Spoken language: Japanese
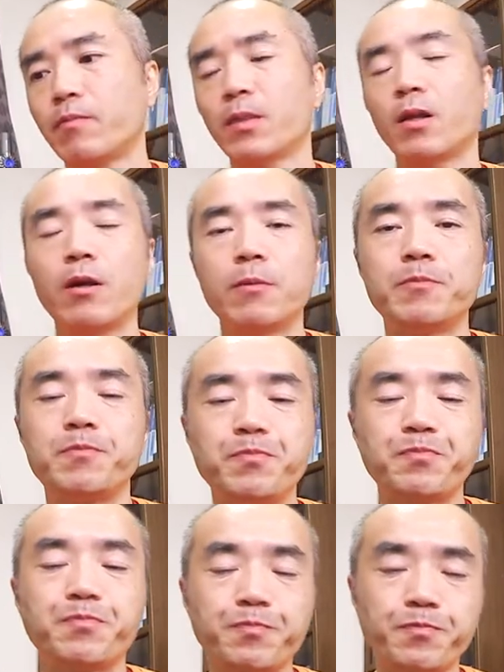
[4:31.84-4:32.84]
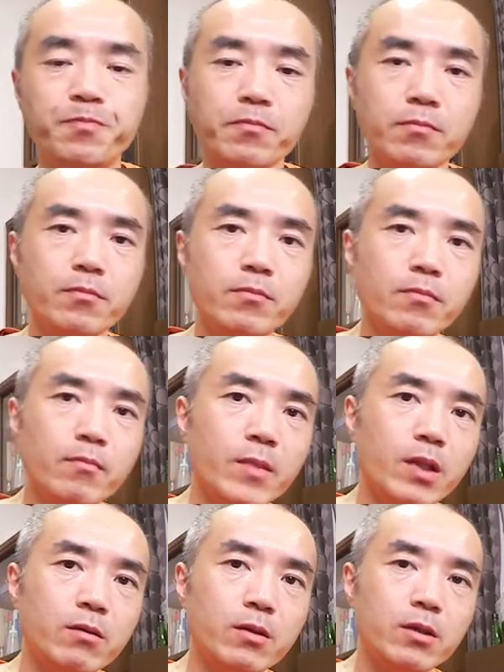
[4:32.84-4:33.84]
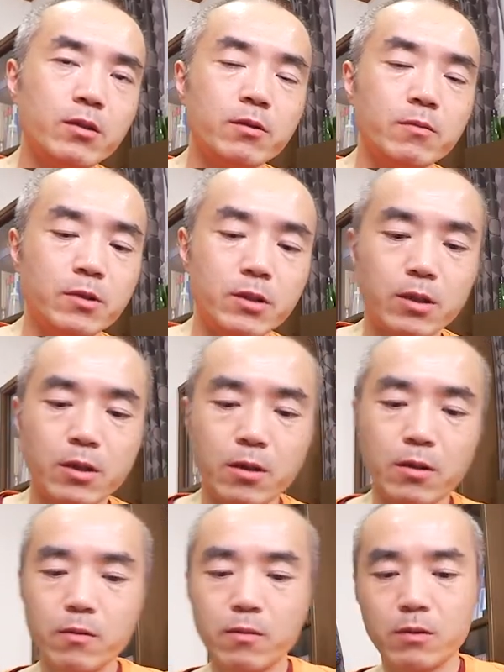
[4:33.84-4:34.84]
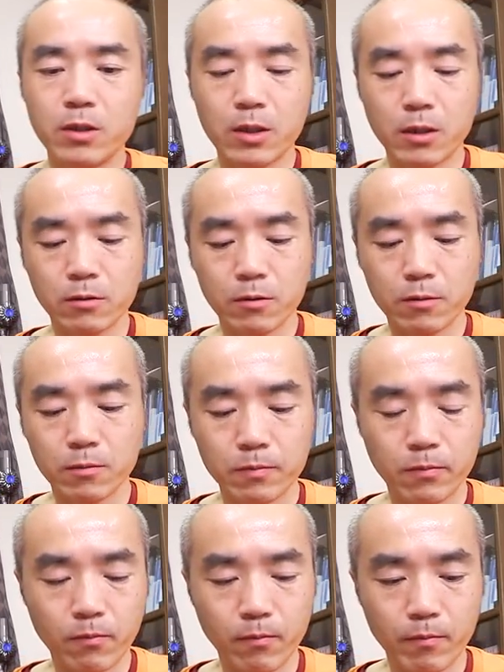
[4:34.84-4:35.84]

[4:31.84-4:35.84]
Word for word: で、グリーンスムージーを200。